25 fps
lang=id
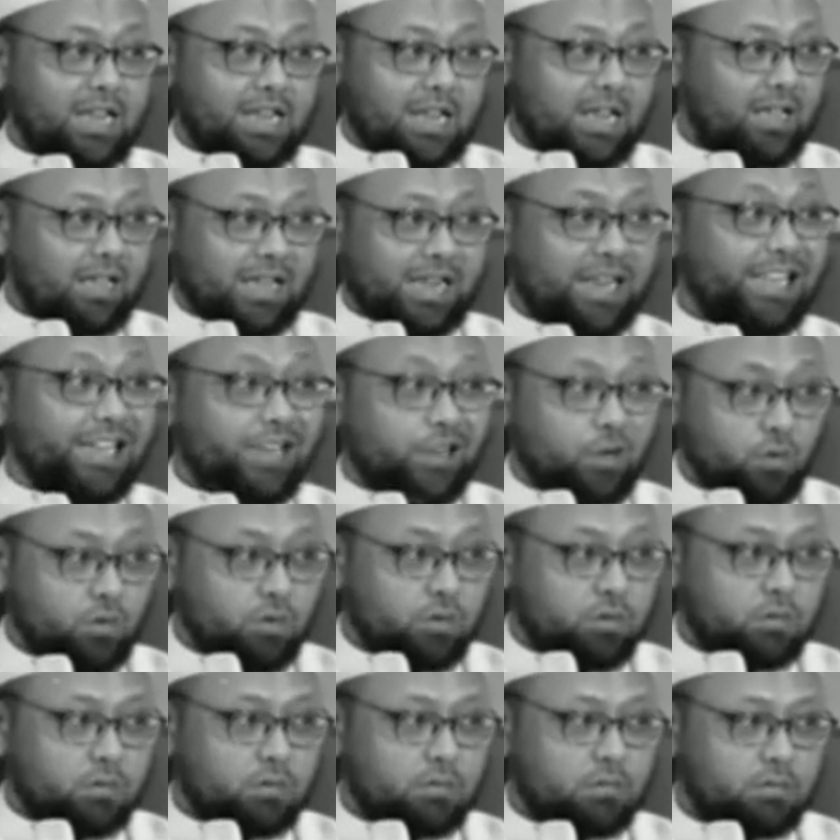yang ada,
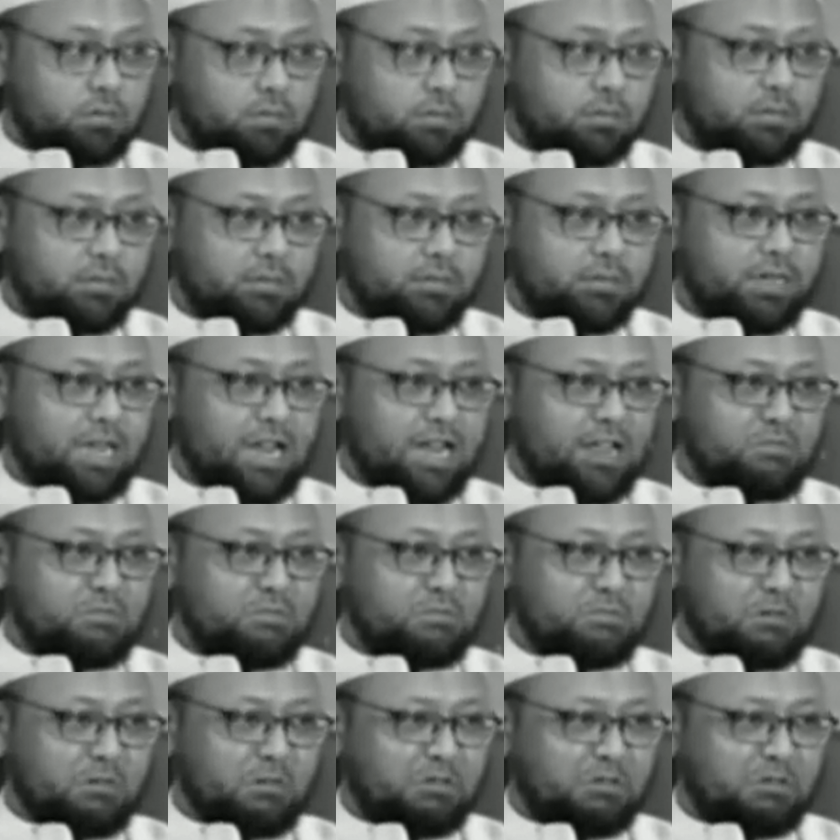keliru dalam